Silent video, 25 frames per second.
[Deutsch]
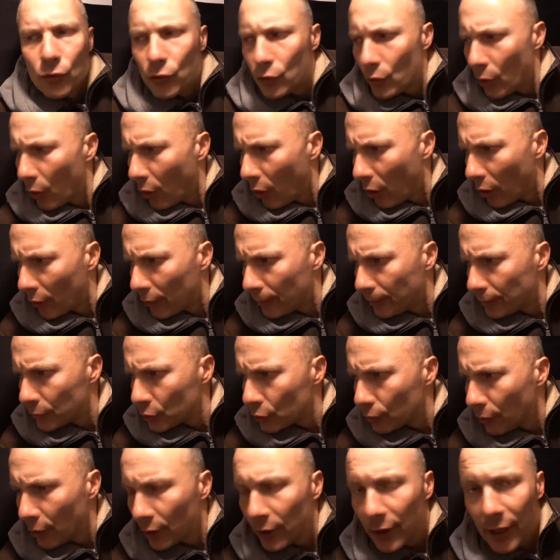Tja,
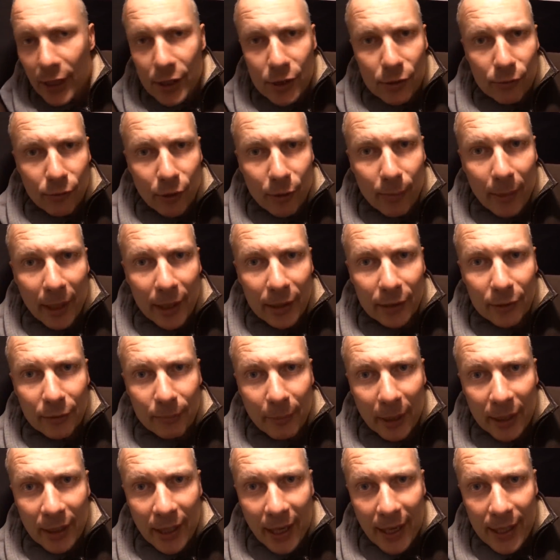ich wollte jetzt zwar
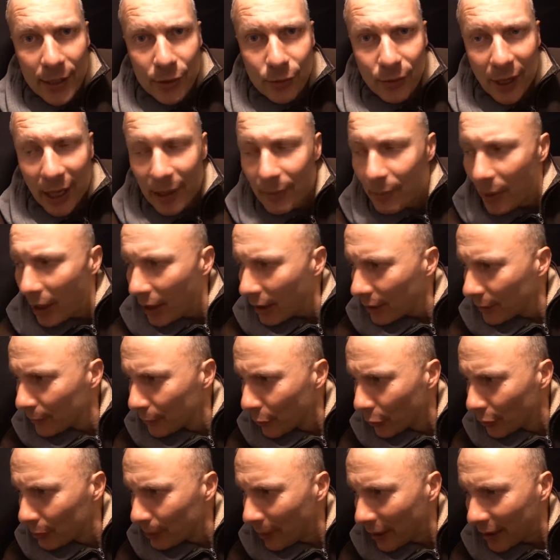mein, meine Heizung
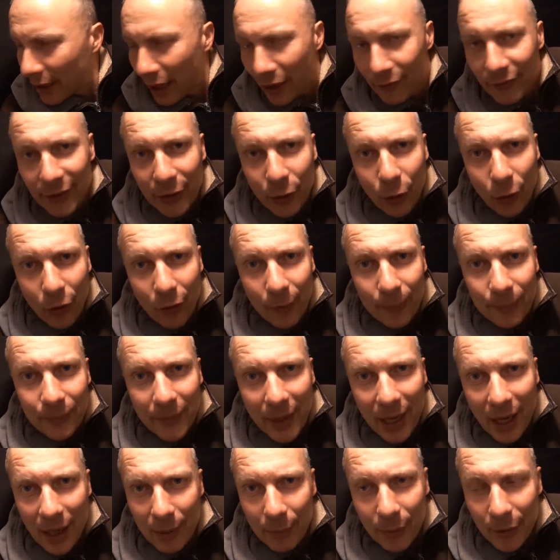anmachen und meinen Kaffee
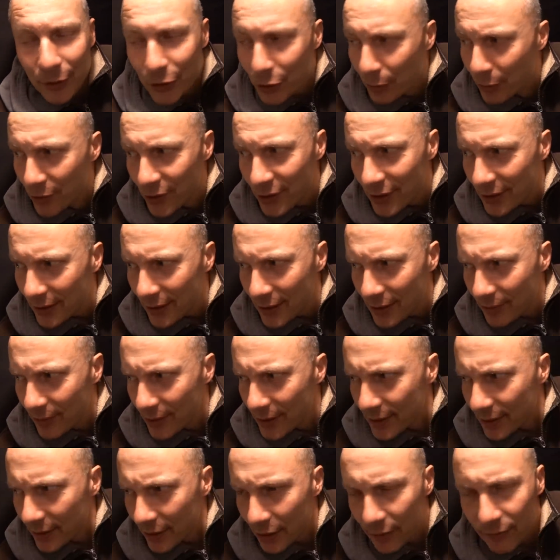kochen, aber ich muss das jetzt wissen.